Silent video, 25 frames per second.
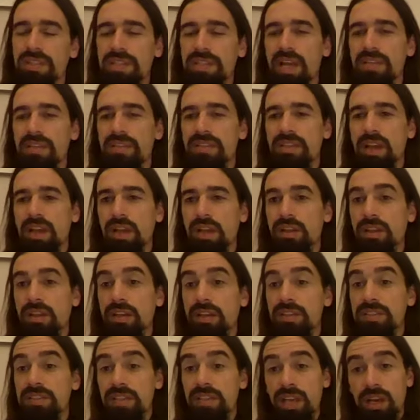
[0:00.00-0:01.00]
ist an sich
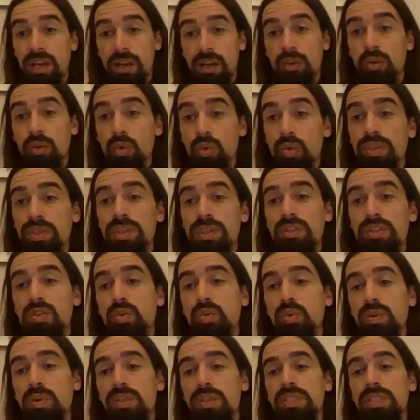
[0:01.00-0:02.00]
eine sehr gute
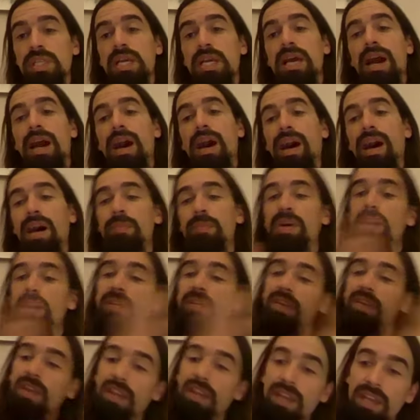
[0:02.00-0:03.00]
Tugend,
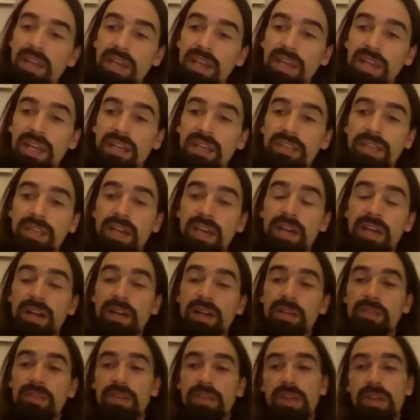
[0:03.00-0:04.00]
aber in
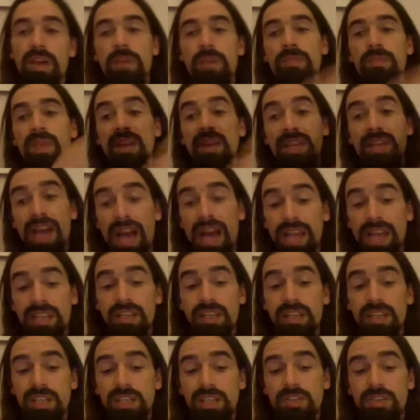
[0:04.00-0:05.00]
der, ähm, in der
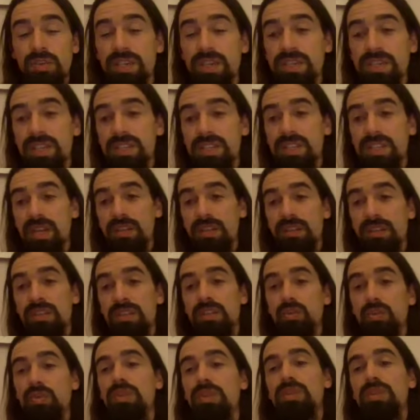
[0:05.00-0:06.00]
einen Richtung ist es dann
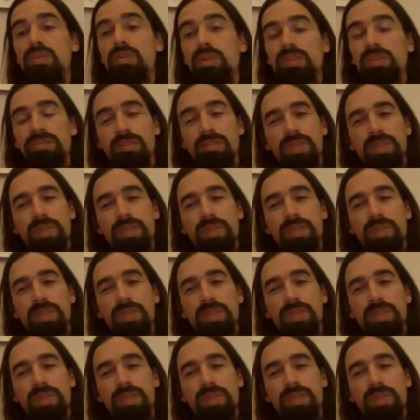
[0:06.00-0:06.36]
die Ungeduld.